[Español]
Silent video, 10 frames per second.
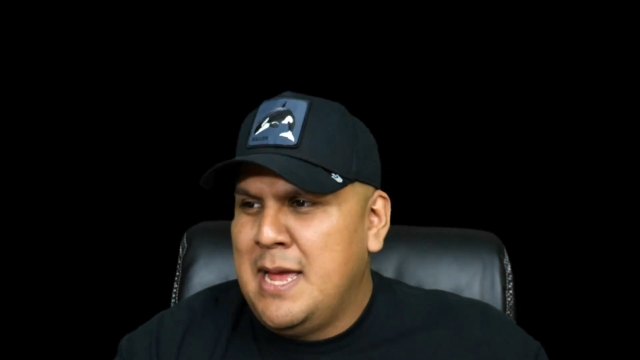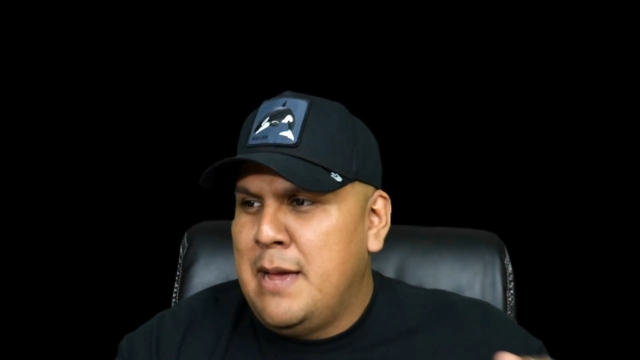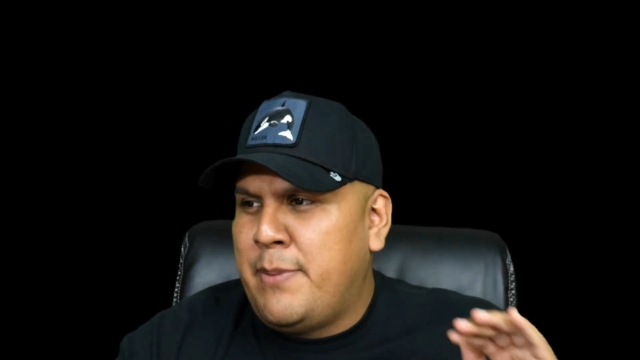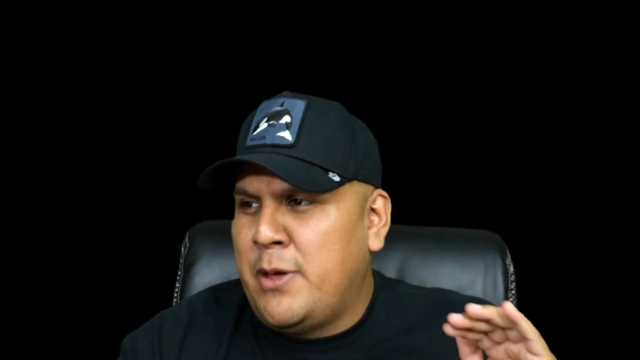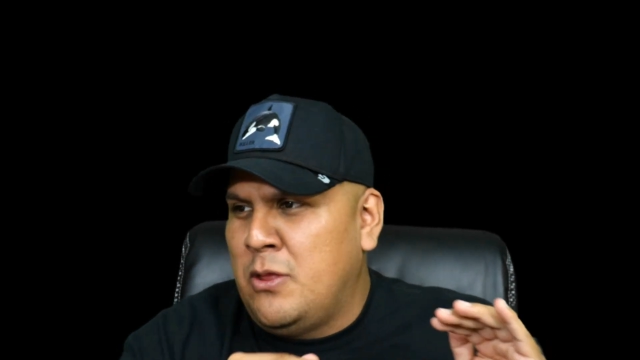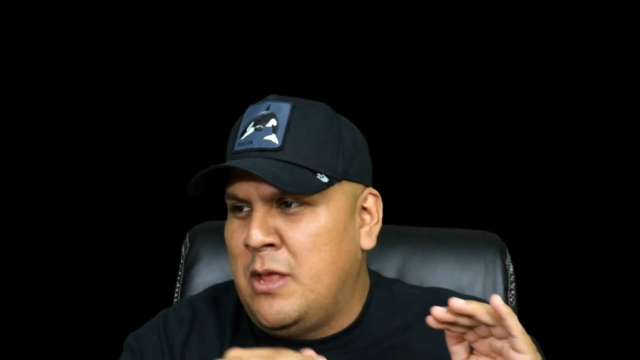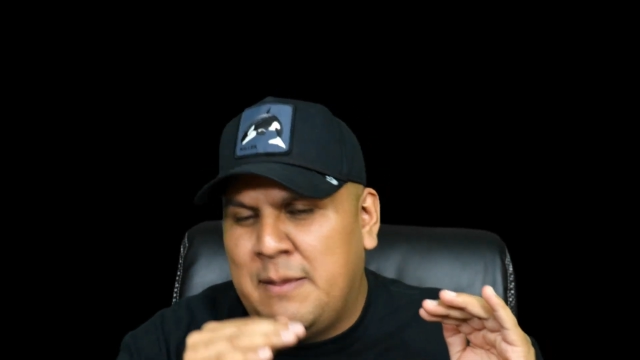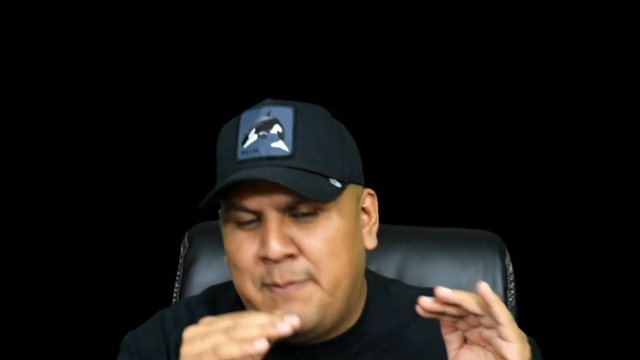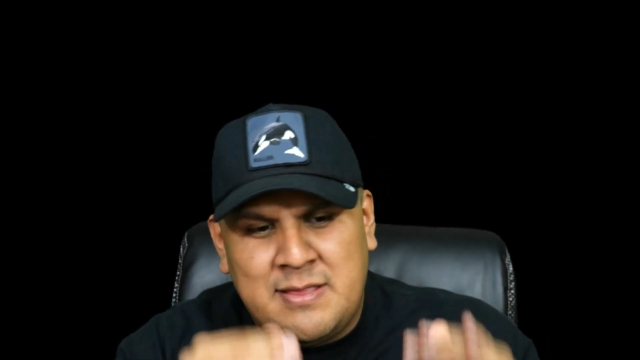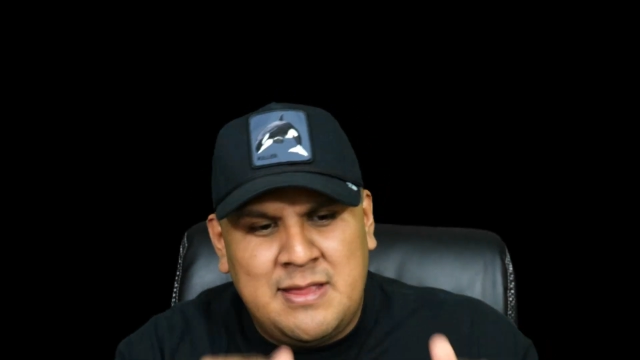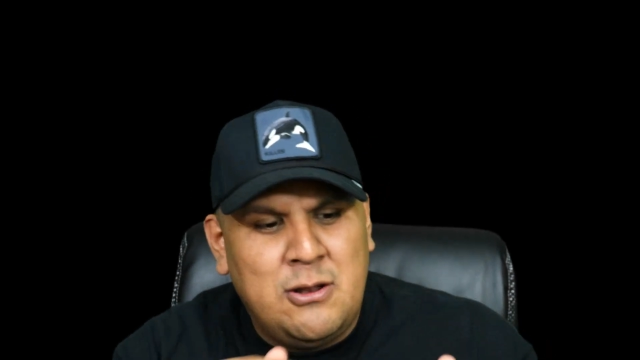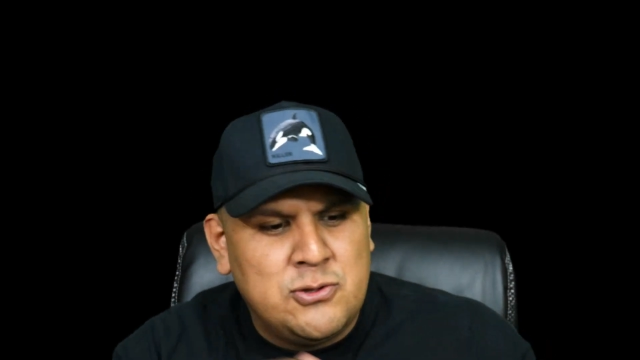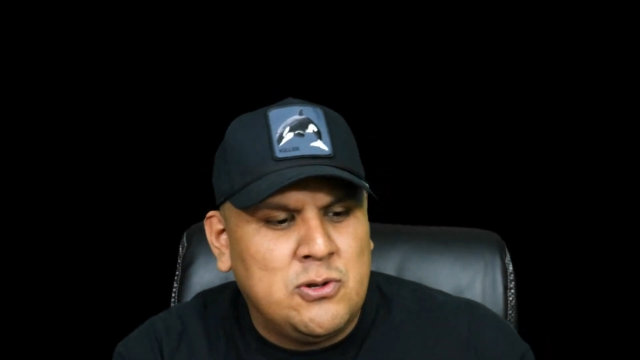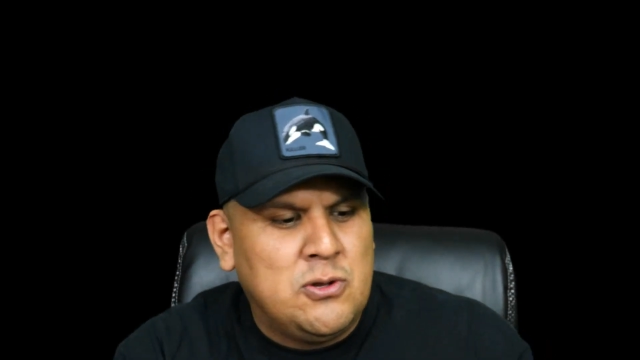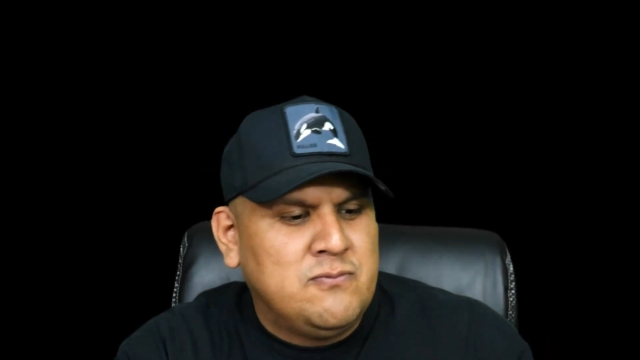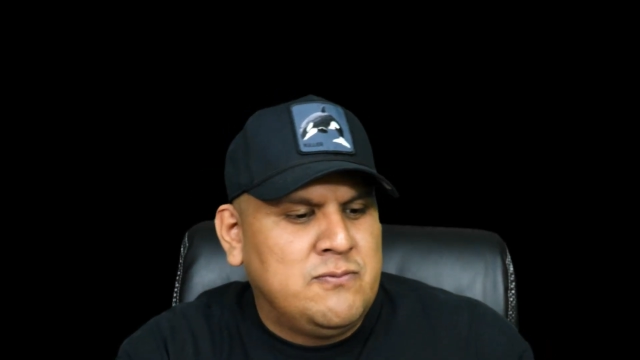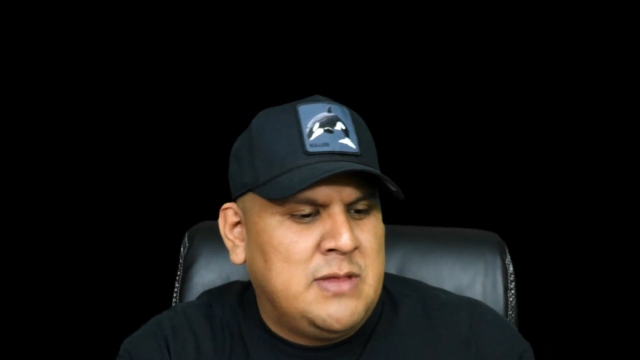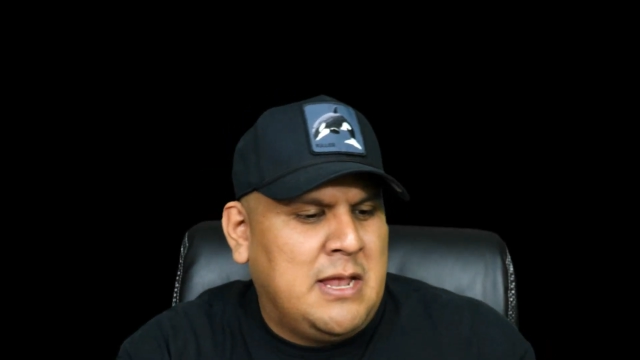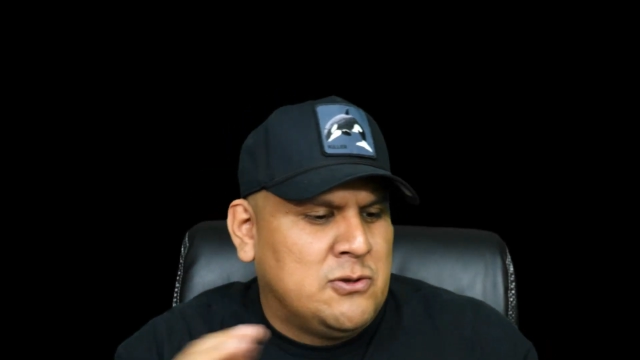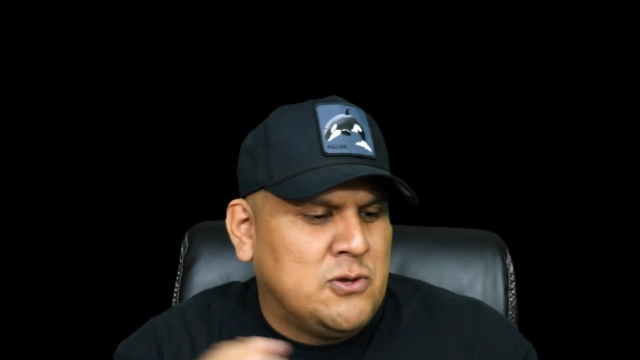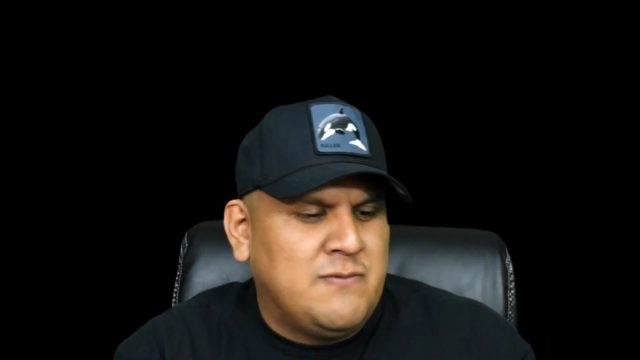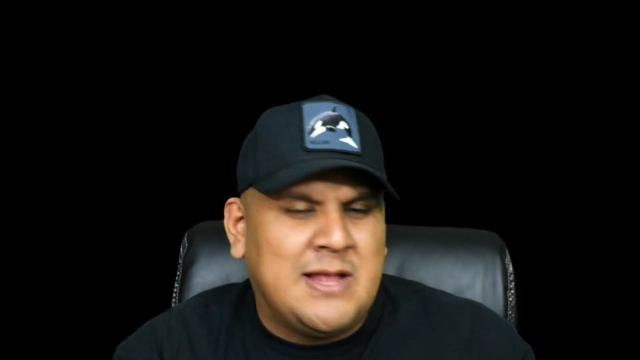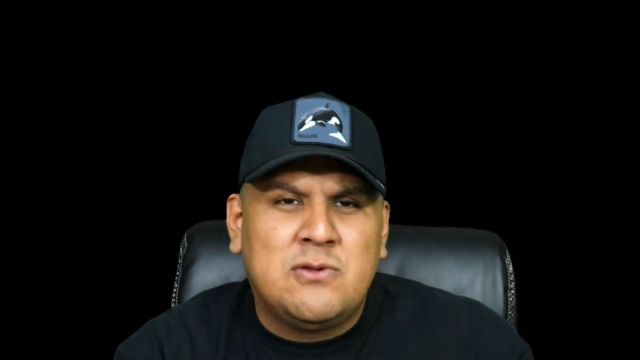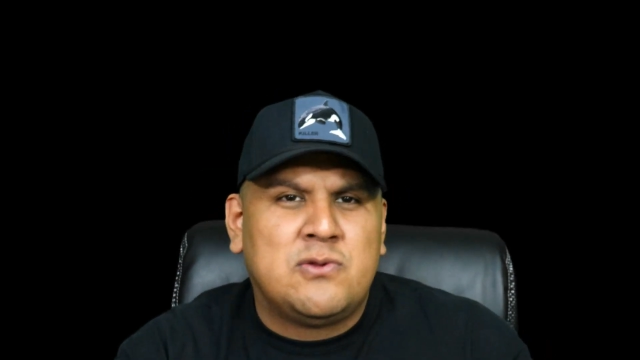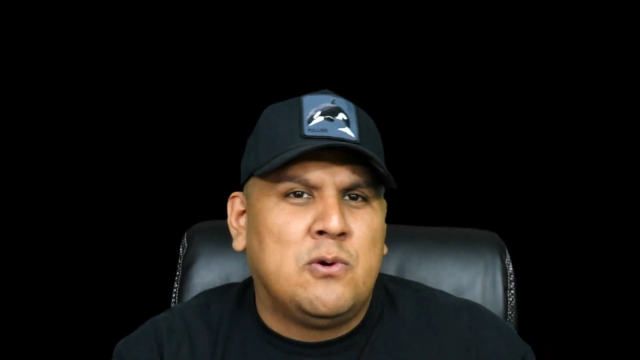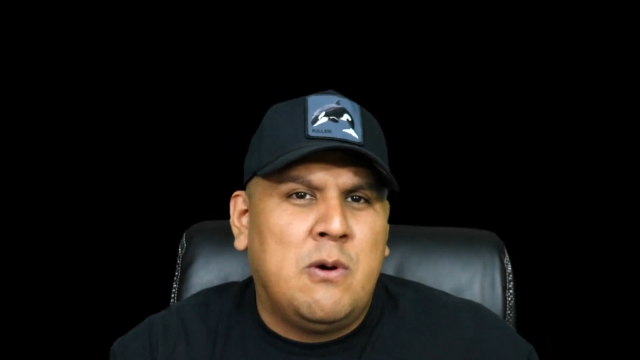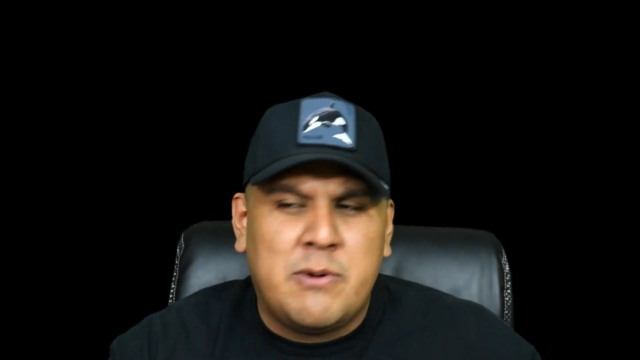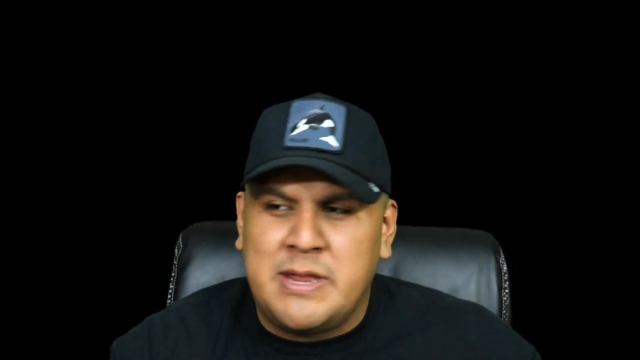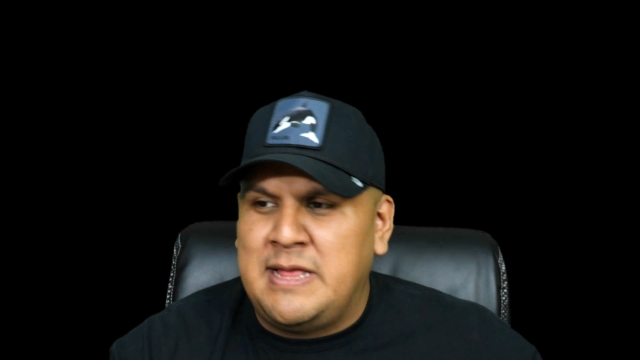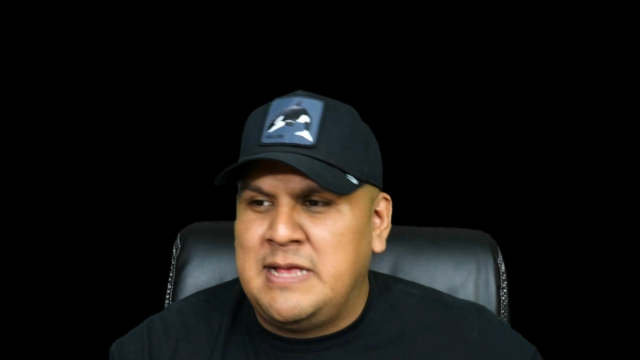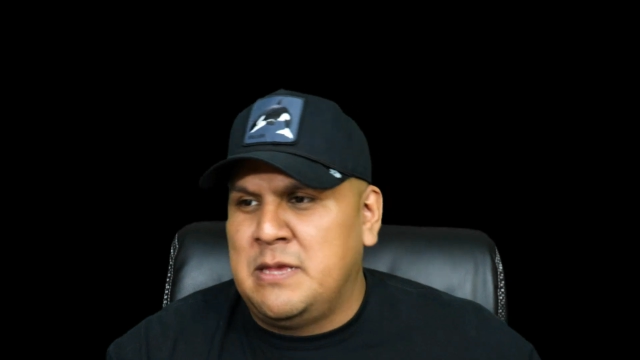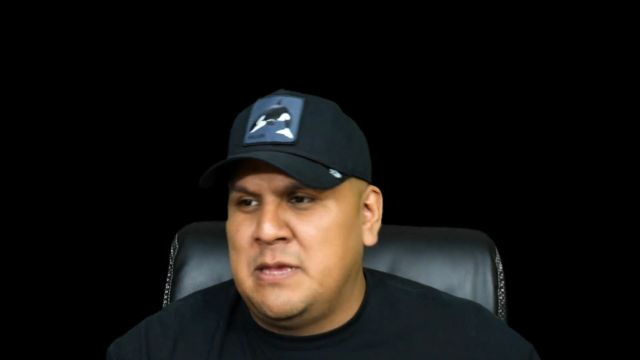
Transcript: pero de la parte de los dos, de los dos vatos estuvo aburridísimo.